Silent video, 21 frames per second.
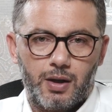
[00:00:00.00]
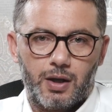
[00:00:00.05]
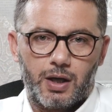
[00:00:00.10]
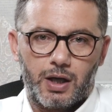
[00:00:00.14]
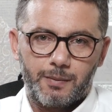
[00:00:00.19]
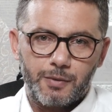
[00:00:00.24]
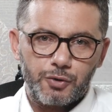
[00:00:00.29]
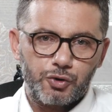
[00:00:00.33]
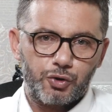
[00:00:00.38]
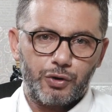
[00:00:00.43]

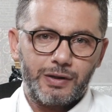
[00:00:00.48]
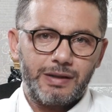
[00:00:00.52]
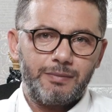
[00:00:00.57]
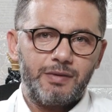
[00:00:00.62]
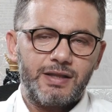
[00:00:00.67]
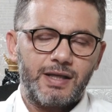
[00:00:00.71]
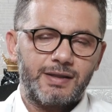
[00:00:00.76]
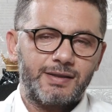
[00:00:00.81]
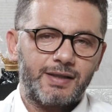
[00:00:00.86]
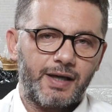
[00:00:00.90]
Ama şöyle
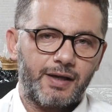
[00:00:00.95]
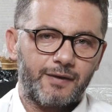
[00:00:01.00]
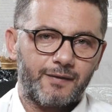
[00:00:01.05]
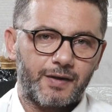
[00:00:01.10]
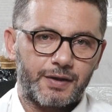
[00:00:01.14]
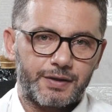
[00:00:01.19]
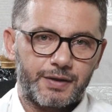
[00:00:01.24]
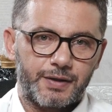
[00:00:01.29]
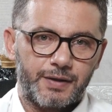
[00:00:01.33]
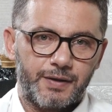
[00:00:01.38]
bir detay
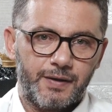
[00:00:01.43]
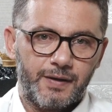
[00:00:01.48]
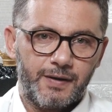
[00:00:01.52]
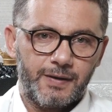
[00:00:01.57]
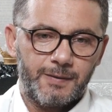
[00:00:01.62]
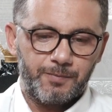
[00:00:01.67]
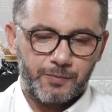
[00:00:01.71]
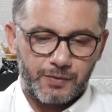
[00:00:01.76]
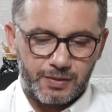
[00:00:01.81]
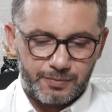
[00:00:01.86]
var.
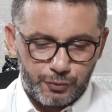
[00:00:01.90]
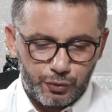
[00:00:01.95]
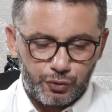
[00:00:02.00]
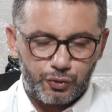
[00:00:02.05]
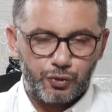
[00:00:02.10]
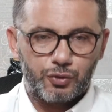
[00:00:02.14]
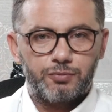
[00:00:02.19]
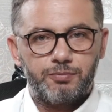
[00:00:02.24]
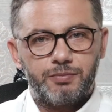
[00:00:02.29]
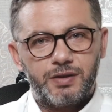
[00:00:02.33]

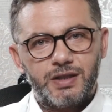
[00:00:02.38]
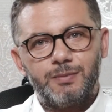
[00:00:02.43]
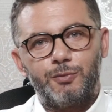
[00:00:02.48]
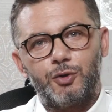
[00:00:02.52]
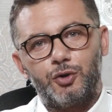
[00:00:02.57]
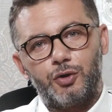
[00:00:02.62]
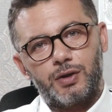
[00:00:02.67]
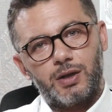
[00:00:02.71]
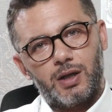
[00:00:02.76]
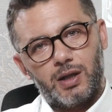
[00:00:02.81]
Bugün 1
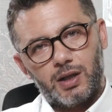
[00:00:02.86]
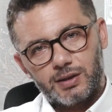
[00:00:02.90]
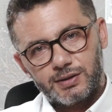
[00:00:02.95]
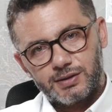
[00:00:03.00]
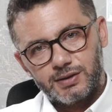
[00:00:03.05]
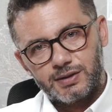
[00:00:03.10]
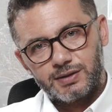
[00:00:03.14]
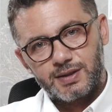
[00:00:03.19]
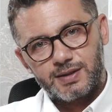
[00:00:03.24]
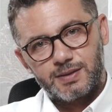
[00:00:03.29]
milyona
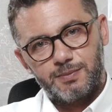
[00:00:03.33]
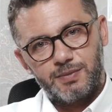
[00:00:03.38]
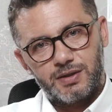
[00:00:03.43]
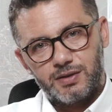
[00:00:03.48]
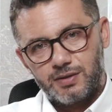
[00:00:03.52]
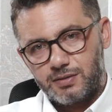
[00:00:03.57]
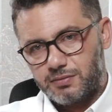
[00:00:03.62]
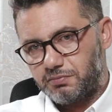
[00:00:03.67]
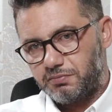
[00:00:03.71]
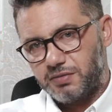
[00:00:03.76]
aldığınız
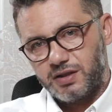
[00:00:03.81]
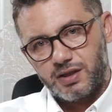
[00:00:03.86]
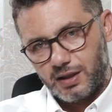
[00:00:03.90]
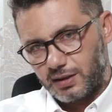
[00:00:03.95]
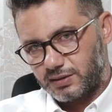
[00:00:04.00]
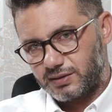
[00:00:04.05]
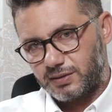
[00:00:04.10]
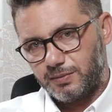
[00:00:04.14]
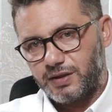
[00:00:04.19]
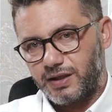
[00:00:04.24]
bir 1
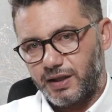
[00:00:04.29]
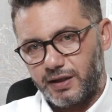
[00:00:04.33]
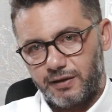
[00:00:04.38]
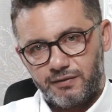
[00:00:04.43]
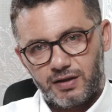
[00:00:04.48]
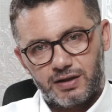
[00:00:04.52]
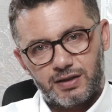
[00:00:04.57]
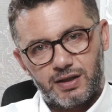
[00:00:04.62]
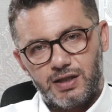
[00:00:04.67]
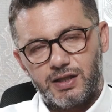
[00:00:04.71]
artı 1
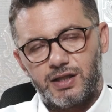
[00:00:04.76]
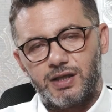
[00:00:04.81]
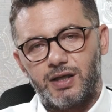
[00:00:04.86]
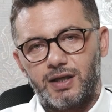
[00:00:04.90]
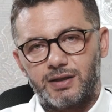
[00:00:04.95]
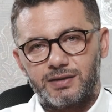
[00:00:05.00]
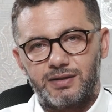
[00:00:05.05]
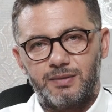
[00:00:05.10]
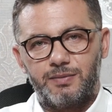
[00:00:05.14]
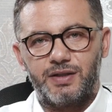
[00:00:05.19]
ev ya da 2
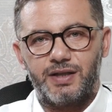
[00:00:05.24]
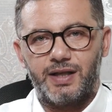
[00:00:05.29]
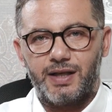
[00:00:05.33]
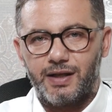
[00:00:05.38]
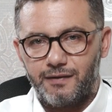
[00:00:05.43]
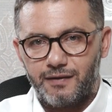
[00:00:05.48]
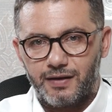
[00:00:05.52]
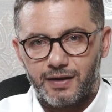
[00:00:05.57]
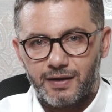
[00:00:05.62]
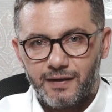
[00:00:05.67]
artı 1
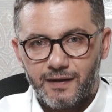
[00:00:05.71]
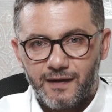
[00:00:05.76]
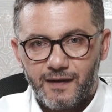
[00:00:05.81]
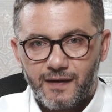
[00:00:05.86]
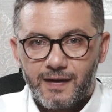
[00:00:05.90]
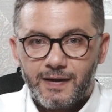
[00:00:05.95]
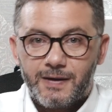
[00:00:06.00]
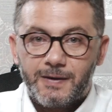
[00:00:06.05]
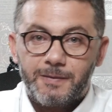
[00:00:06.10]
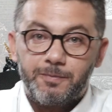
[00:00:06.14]
evi
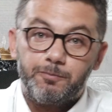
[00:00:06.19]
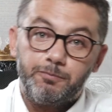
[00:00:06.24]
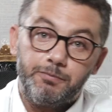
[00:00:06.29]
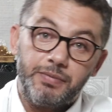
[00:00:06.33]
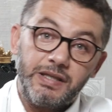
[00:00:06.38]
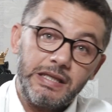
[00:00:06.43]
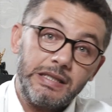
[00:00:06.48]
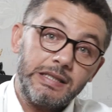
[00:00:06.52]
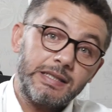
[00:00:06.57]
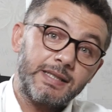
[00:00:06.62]

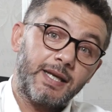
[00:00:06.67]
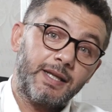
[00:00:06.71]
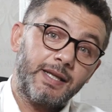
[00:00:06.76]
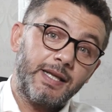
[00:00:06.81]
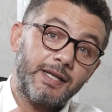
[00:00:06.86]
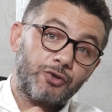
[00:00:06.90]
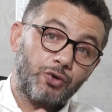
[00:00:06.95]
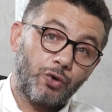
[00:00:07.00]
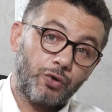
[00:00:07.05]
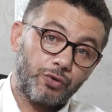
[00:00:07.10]
bir
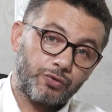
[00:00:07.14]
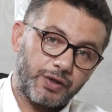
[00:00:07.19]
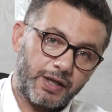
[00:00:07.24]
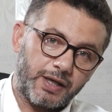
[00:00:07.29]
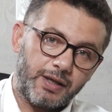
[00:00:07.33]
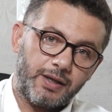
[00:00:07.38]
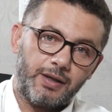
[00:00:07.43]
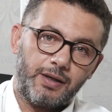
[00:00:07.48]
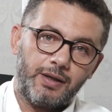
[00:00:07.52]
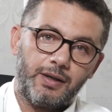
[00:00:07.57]
sene
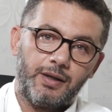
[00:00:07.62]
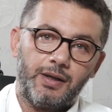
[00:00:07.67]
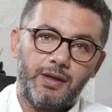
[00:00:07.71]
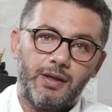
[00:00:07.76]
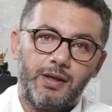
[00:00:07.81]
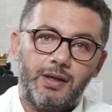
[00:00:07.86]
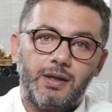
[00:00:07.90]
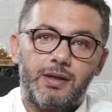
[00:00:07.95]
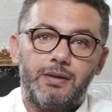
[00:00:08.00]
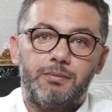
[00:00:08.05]
sonra
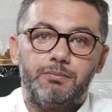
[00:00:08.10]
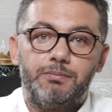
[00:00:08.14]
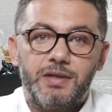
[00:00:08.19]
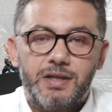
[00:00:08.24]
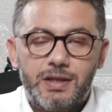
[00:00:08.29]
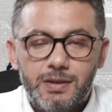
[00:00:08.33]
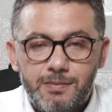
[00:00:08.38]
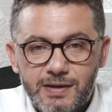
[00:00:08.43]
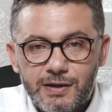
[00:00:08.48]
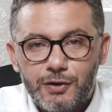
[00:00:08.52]

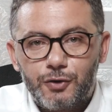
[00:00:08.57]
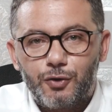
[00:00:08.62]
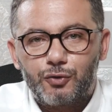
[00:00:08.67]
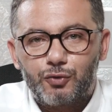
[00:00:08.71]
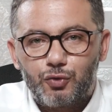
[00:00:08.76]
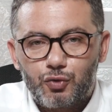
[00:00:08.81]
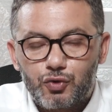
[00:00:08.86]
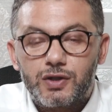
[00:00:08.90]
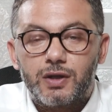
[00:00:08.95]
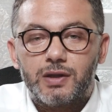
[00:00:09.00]
1
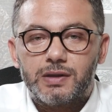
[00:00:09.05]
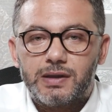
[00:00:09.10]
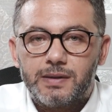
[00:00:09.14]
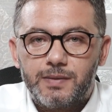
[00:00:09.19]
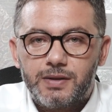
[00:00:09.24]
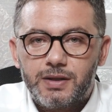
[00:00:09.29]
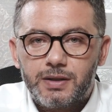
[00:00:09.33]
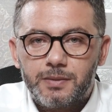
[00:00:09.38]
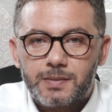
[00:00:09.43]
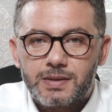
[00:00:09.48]
milyon yüzü
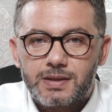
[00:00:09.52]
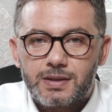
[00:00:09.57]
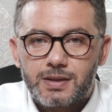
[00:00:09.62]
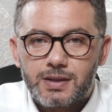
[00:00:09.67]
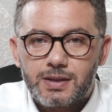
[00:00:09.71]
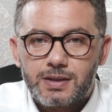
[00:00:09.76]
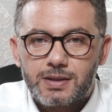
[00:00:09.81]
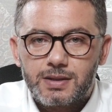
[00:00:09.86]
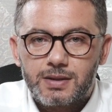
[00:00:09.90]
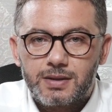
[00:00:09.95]
alabilir
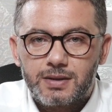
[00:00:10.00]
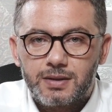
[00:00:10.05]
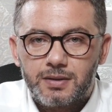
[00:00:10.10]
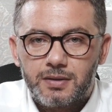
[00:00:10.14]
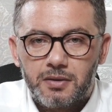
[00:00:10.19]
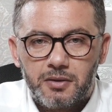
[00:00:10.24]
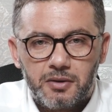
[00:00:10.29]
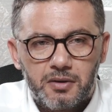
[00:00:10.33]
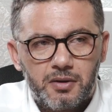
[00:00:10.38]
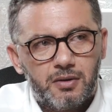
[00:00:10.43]
misiniz?
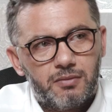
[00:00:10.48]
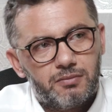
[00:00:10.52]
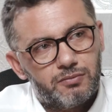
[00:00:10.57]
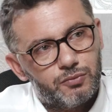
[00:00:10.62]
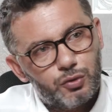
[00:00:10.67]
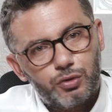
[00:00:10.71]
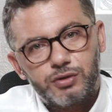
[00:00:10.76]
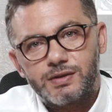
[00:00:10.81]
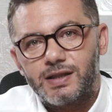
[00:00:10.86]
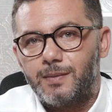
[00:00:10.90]

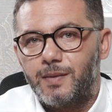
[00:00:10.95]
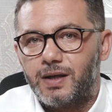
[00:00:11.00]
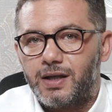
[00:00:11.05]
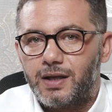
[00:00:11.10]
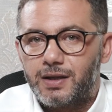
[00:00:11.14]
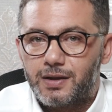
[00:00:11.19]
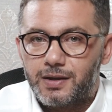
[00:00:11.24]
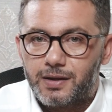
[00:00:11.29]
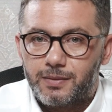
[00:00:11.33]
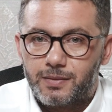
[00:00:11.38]

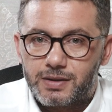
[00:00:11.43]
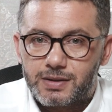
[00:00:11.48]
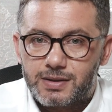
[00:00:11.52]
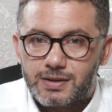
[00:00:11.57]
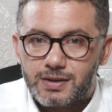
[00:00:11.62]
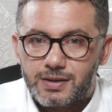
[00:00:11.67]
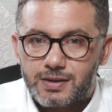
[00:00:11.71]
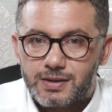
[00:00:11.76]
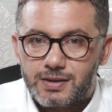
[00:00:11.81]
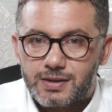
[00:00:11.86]
Muhtemelen
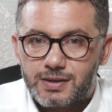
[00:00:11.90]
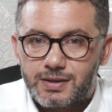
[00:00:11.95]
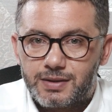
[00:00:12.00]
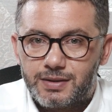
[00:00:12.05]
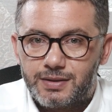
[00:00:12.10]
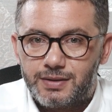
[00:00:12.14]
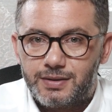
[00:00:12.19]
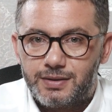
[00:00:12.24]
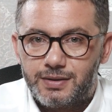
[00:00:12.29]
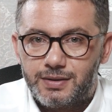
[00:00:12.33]

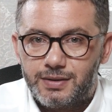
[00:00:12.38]
alamazsınız.